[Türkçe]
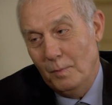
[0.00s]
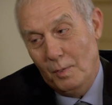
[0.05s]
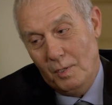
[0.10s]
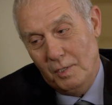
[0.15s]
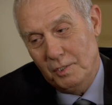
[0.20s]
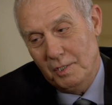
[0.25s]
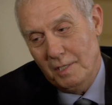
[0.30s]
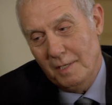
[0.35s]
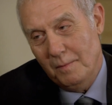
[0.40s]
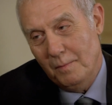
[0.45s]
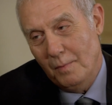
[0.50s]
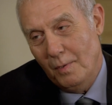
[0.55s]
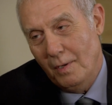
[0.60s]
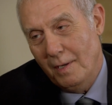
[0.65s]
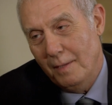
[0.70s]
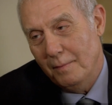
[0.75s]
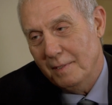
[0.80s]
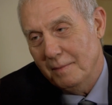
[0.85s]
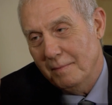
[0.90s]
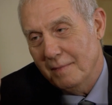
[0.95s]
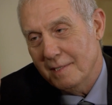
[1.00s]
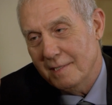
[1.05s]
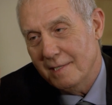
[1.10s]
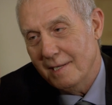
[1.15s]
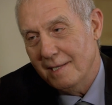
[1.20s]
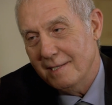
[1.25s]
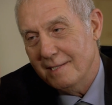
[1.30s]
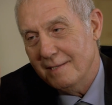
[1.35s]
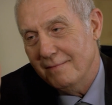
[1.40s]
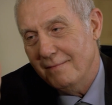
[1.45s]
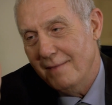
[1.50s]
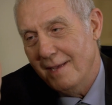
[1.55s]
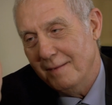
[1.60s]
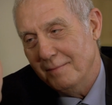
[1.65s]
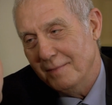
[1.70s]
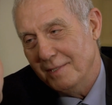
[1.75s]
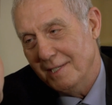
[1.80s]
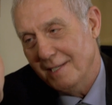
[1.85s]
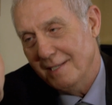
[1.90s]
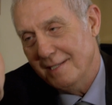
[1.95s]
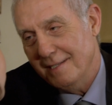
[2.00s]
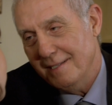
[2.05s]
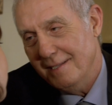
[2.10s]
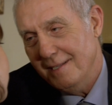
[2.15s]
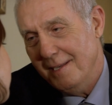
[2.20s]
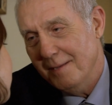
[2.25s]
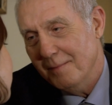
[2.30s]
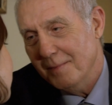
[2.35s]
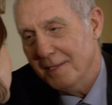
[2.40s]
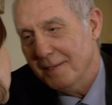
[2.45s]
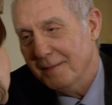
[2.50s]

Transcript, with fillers: Bu gecenin böyle bitmesine izin vermeyeceksin değil